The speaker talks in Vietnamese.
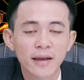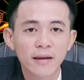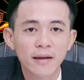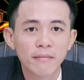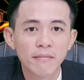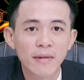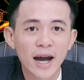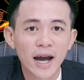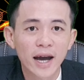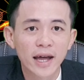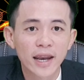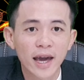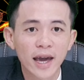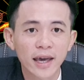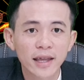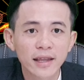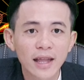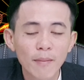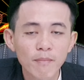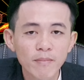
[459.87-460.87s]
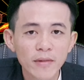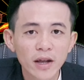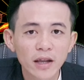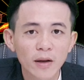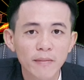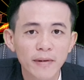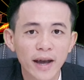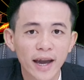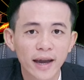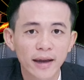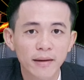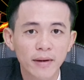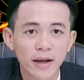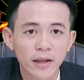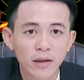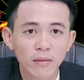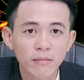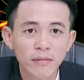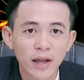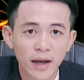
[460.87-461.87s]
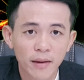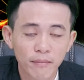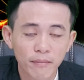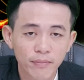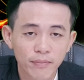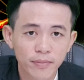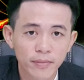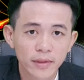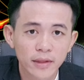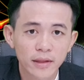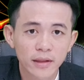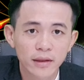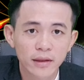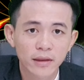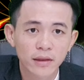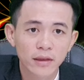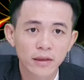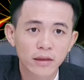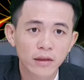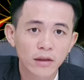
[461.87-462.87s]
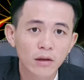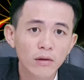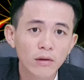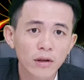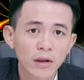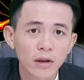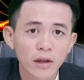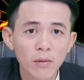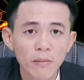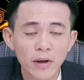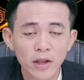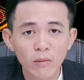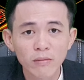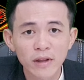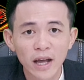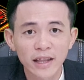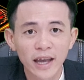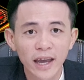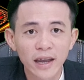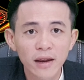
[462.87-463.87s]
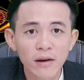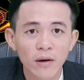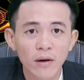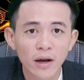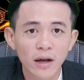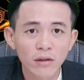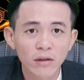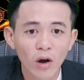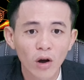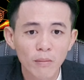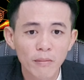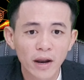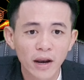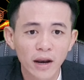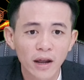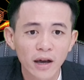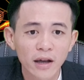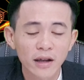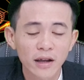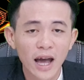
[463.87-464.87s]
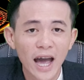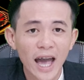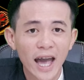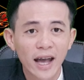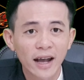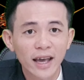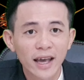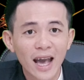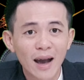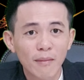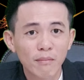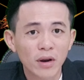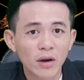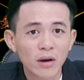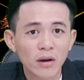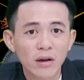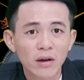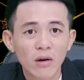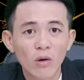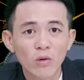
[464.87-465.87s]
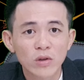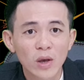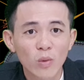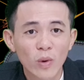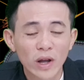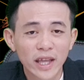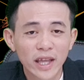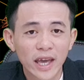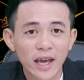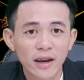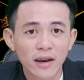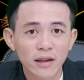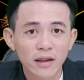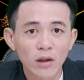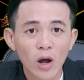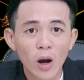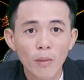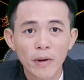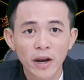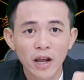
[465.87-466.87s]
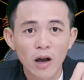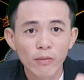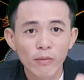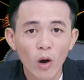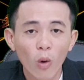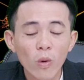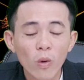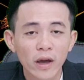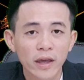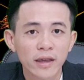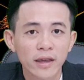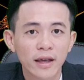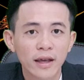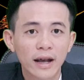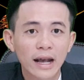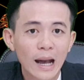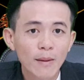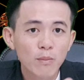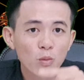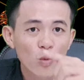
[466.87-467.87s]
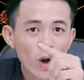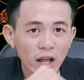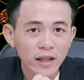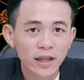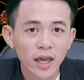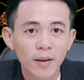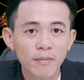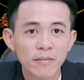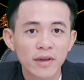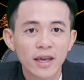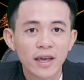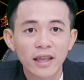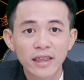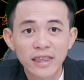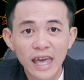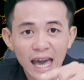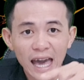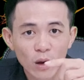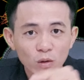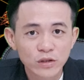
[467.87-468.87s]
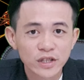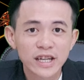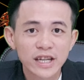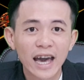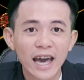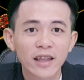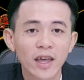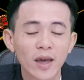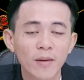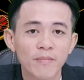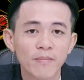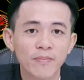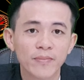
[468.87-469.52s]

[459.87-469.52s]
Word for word: mà để thấp nhất trong ngày mà chúng ta chứ nếu mà chúng ta thấy được á, tôm mình á, à cái hàm lượng oxy hòa tan tôm mình không đủ rồi gáp quạt thêm chạy oxy đáy thêm